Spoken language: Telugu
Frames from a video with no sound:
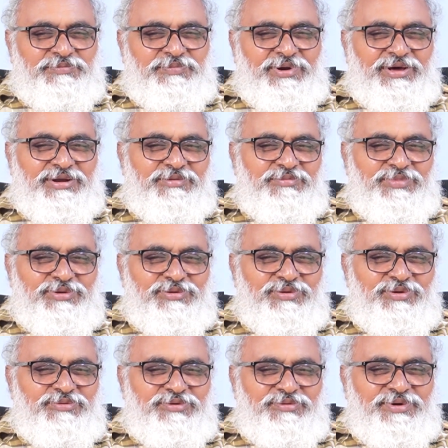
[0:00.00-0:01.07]

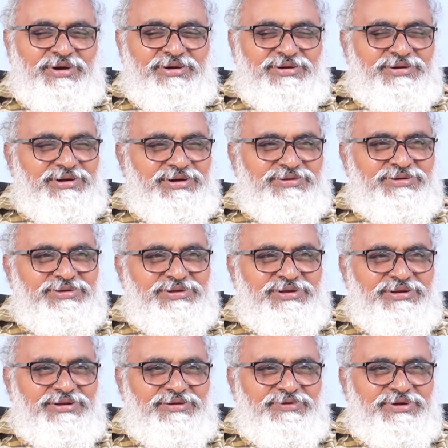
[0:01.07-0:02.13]
ప్రారంభంలో వివాహం కాదు ఇది
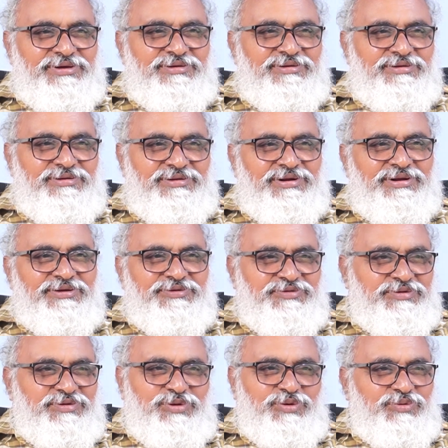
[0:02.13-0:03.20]
లివింగ్
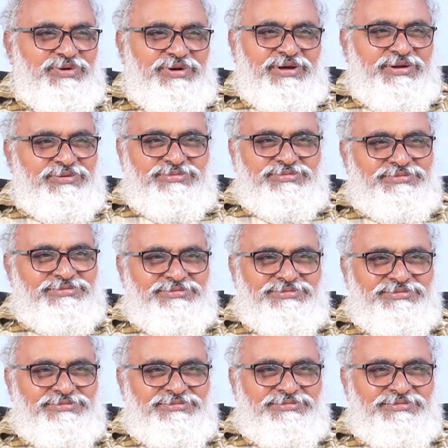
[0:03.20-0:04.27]
రిలేషన్లో ఉన్నారు
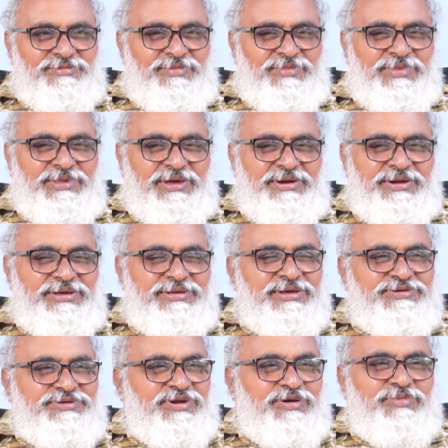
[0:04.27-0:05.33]
అనేది
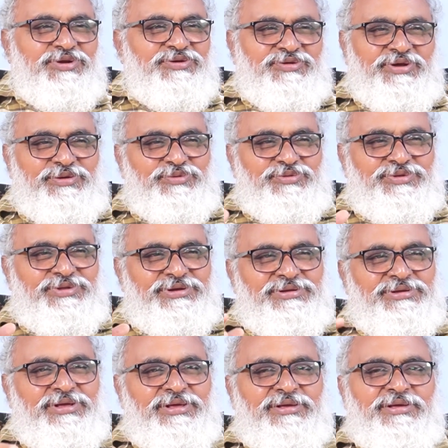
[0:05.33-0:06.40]
ఎస్టాబ్లిష్ అయి ఉంది
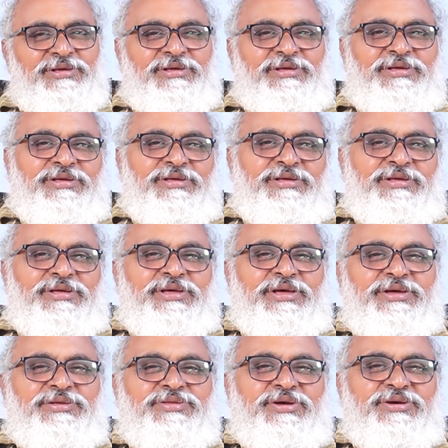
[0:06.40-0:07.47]

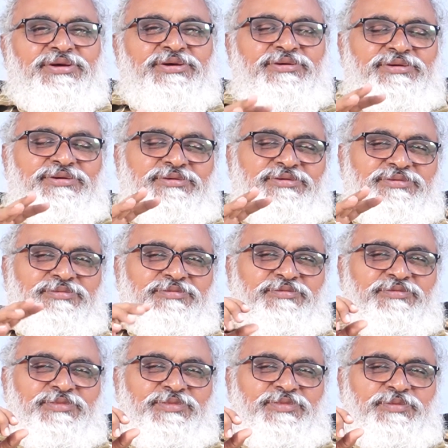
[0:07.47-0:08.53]
అయితే
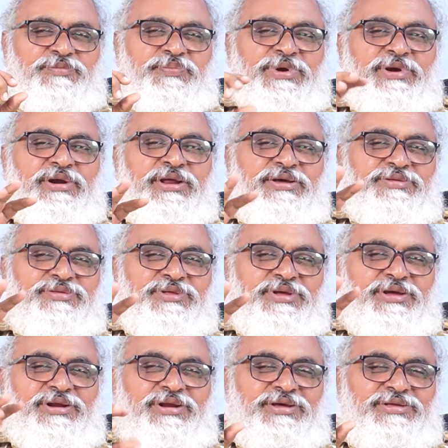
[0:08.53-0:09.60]
పెళ్ళయింది
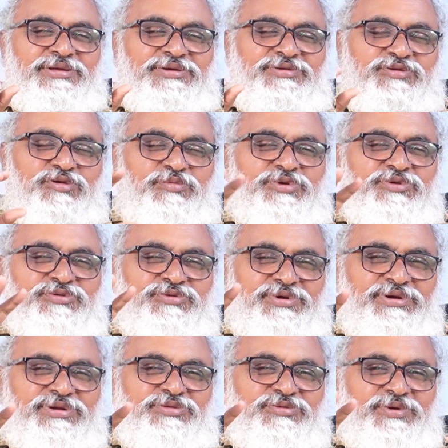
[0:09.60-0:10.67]
అనేది ఎస్టాబ్లిష్
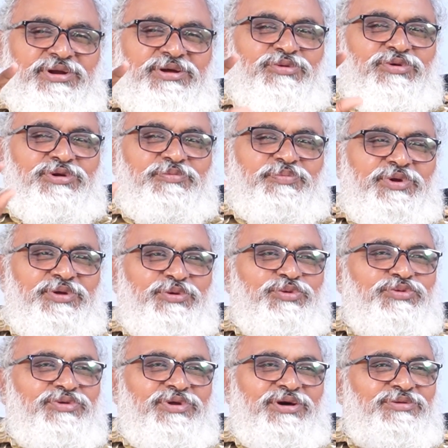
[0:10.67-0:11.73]
చేయడం ద్వారా కొన్ని
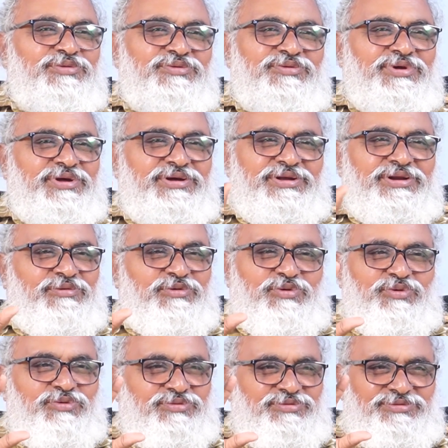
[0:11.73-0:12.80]
ప్రయోజనాలు ఉంటాయని ఎవరో